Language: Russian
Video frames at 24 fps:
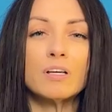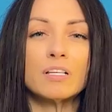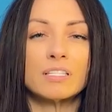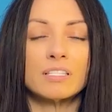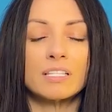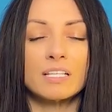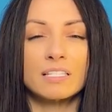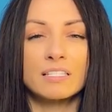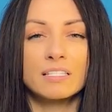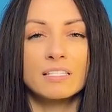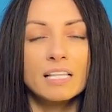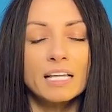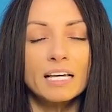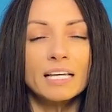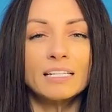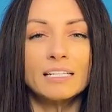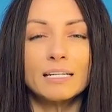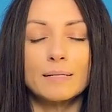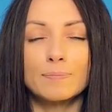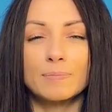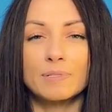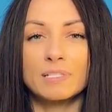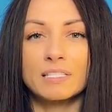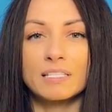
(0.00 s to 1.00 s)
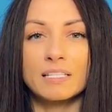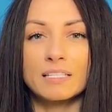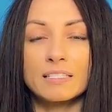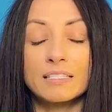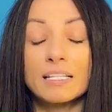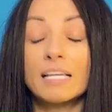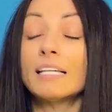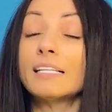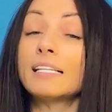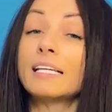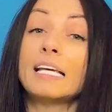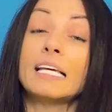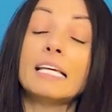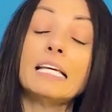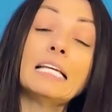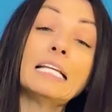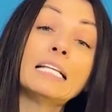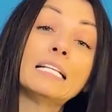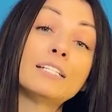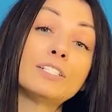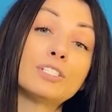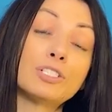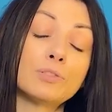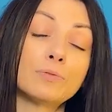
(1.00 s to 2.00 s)
сознание, подсознание и
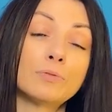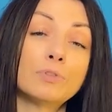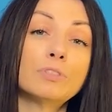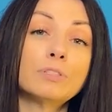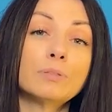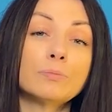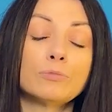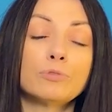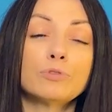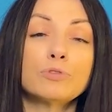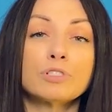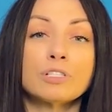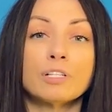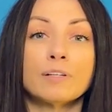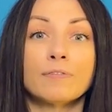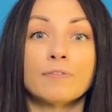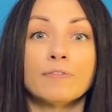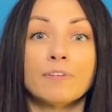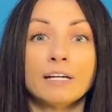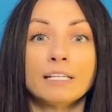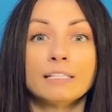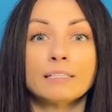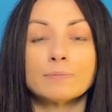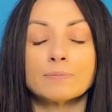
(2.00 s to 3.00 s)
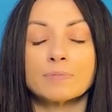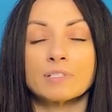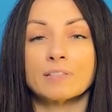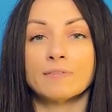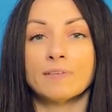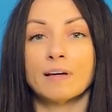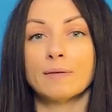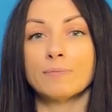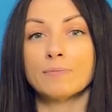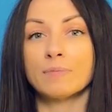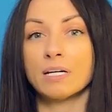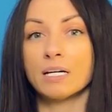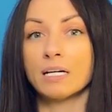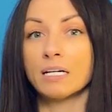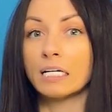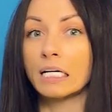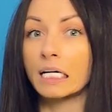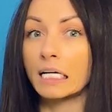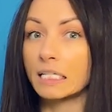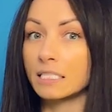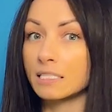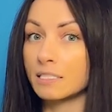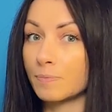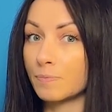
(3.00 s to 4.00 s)
для чего нам нужно в этом с вами
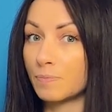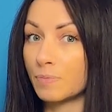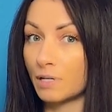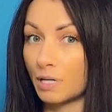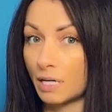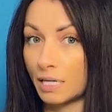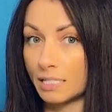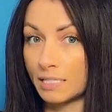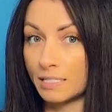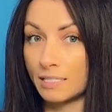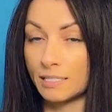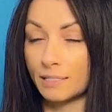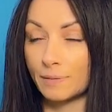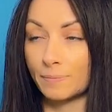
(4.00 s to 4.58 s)
разбираться?